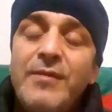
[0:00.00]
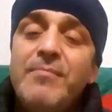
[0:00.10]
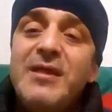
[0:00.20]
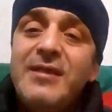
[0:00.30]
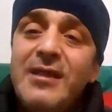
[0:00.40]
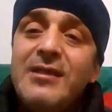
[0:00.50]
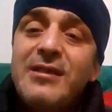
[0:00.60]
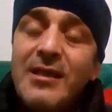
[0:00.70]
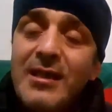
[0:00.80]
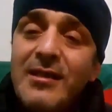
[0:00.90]
في
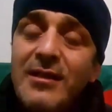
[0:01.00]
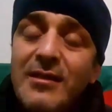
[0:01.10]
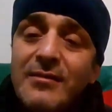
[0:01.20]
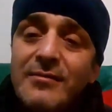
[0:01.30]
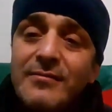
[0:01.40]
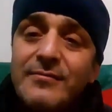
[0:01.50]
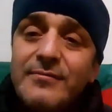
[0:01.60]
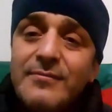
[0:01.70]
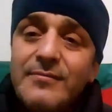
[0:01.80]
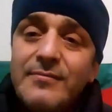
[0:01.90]
مدارس رياضيه
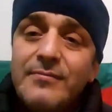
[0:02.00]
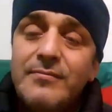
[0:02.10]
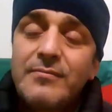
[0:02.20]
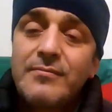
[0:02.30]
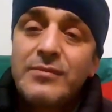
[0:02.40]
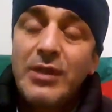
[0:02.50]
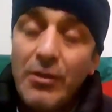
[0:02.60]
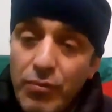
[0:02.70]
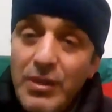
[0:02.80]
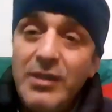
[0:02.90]

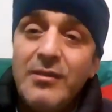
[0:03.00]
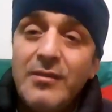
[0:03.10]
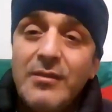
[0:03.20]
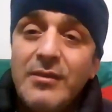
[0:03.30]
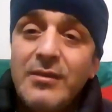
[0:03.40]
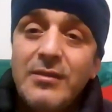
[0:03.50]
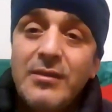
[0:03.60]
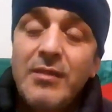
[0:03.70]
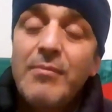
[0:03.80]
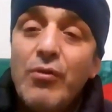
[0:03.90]
تكوين
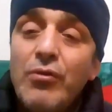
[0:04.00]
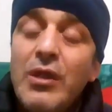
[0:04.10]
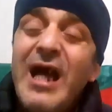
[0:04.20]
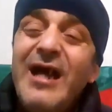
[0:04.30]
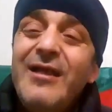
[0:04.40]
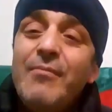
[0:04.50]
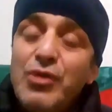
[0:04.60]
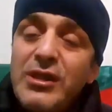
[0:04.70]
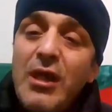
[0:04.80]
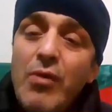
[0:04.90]
كيما نقولك اعلى
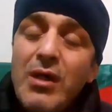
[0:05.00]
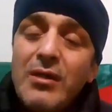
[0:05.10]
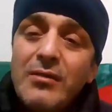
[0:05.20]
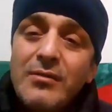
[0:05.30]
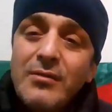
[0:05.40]
مستوى